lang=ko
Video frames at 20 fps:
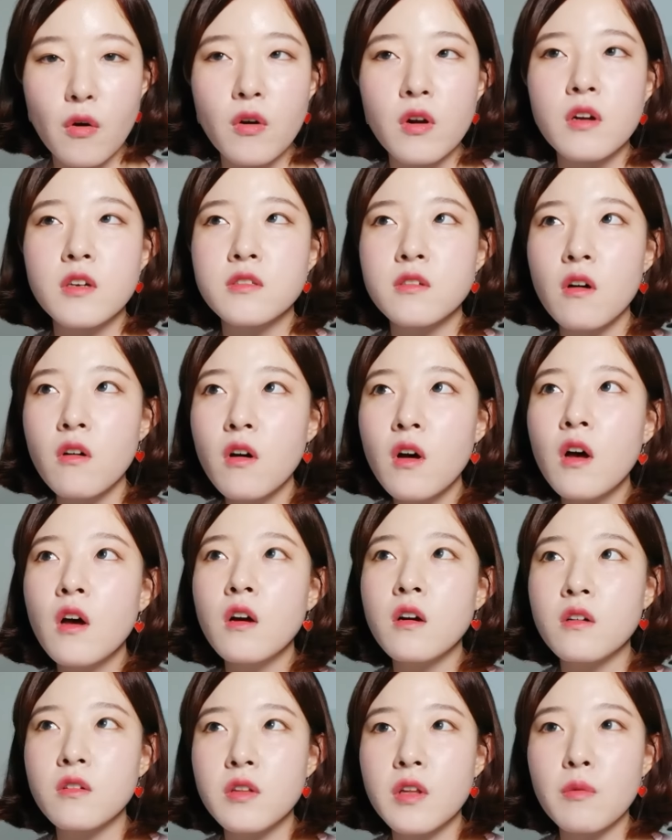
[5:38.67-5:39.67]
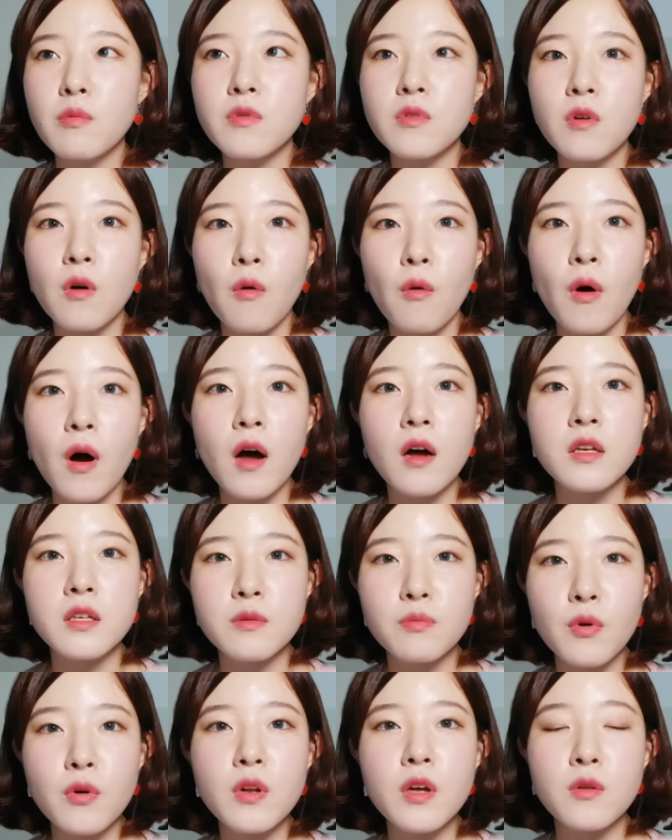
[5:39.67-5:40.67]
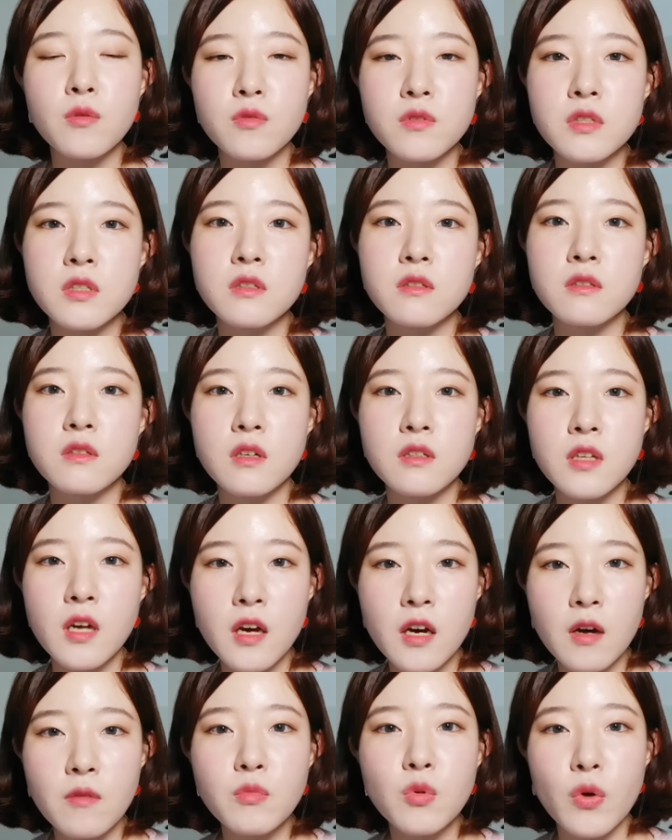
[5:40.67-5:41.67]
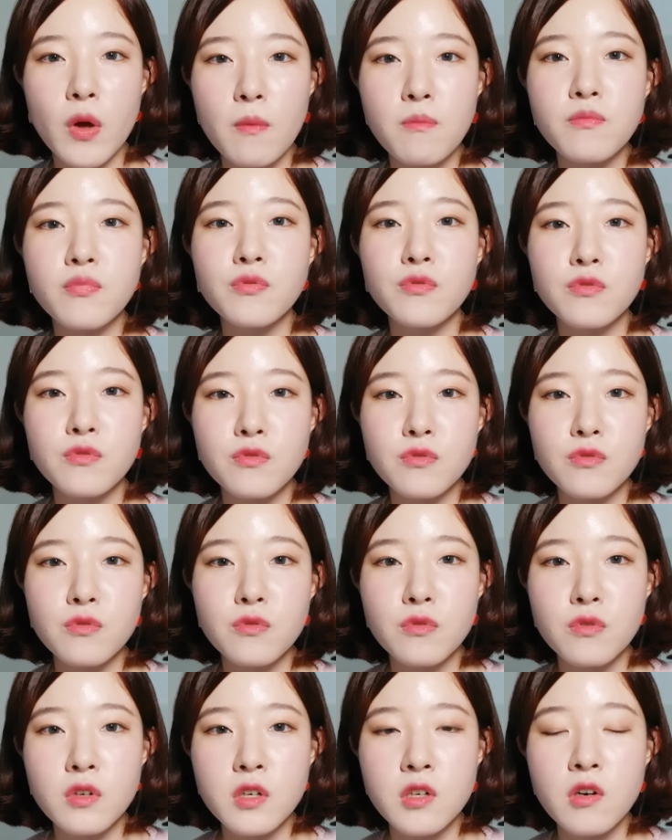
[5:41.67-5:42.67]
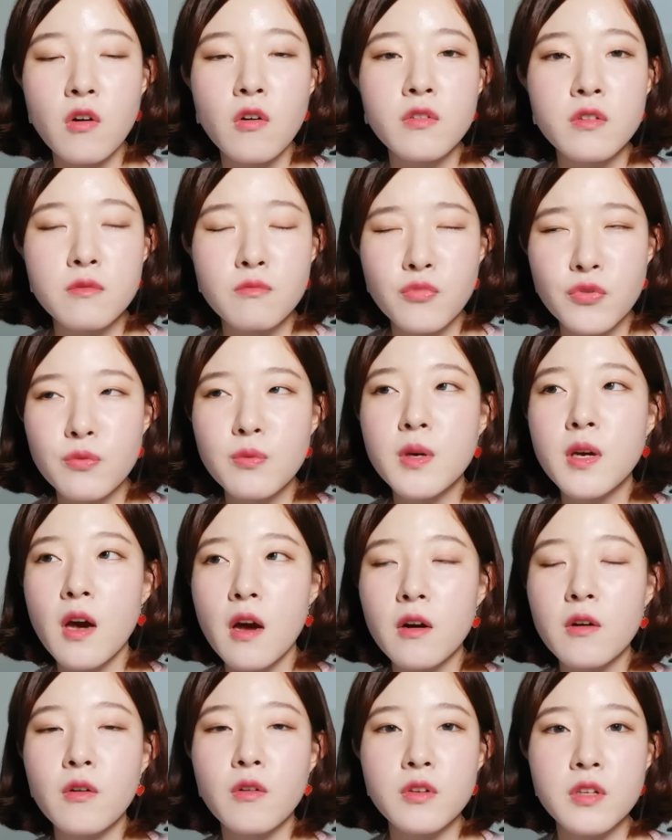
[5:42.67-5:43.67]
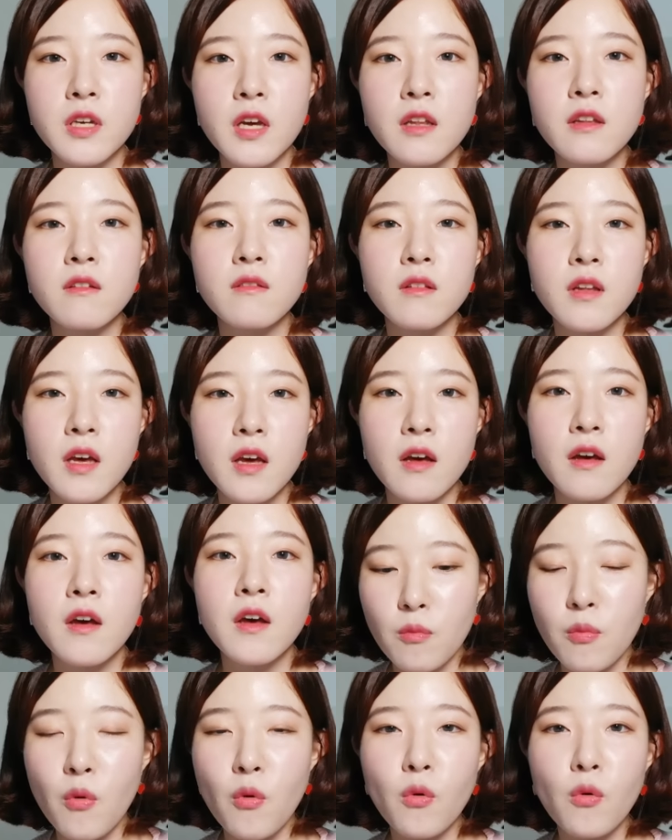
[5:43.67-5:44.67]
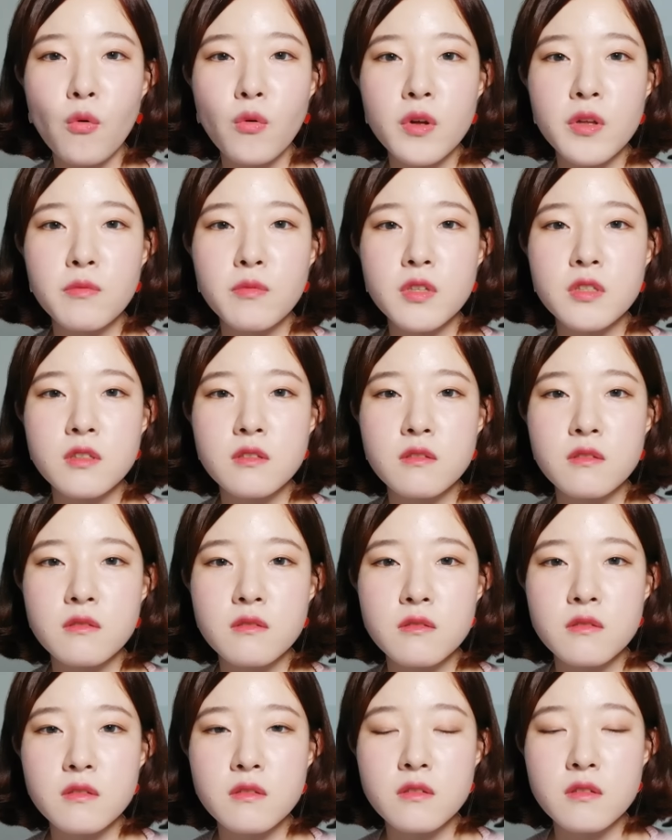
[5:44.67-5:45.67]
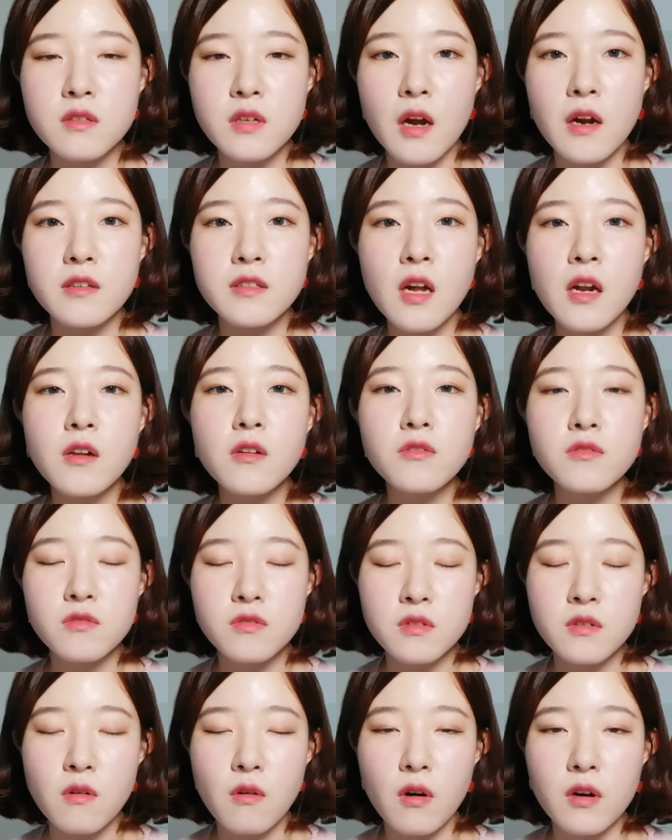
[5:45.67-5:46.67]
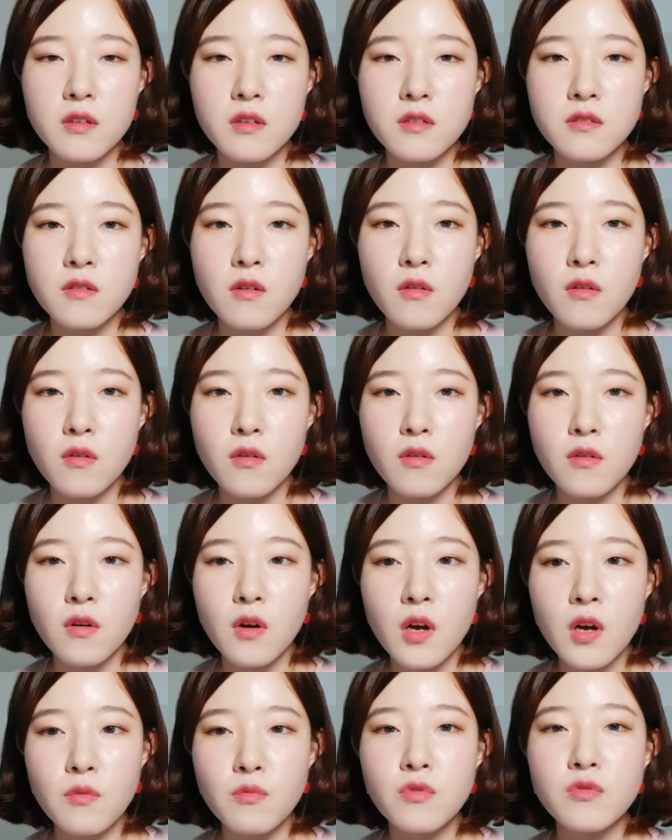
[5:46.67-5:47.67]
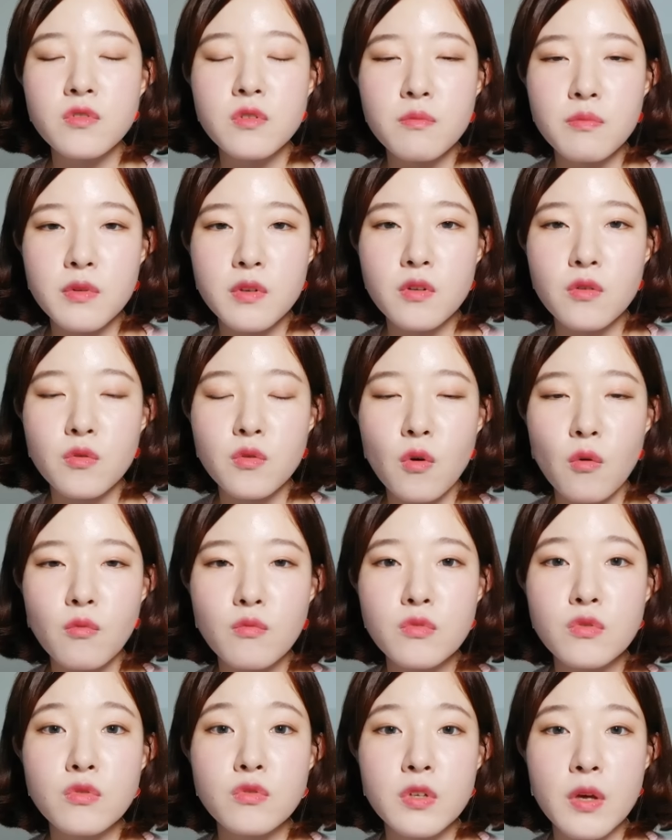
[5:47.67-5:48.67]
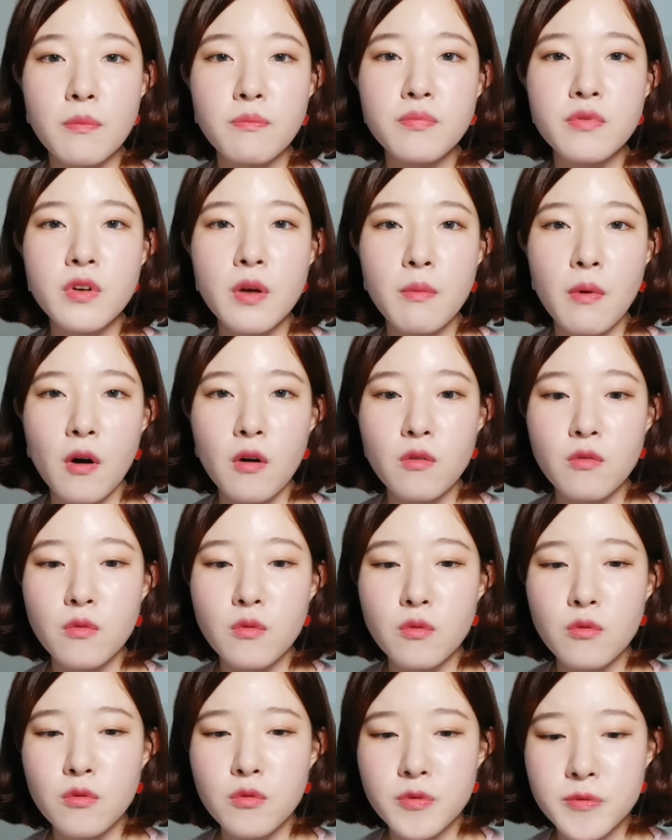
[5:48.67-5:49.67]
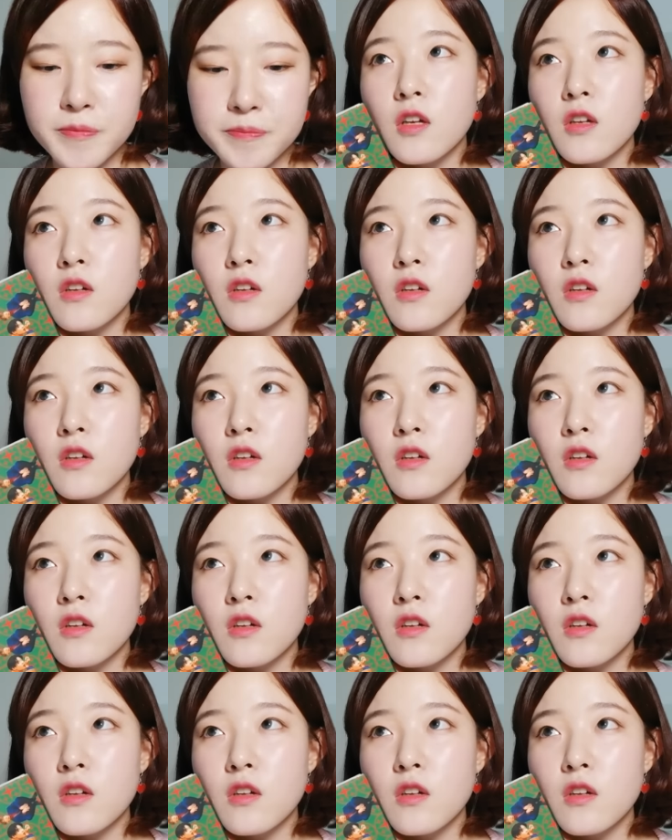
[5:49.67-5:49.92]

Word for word: 그래서 그때부터 와 이번에도 진짜 색감도 예쁘고 그런 뮤비겠거니 했는데 복고 이미지를 잘 살려주신 것 같아서 뮤직비디오 너무 예쁘게 봤고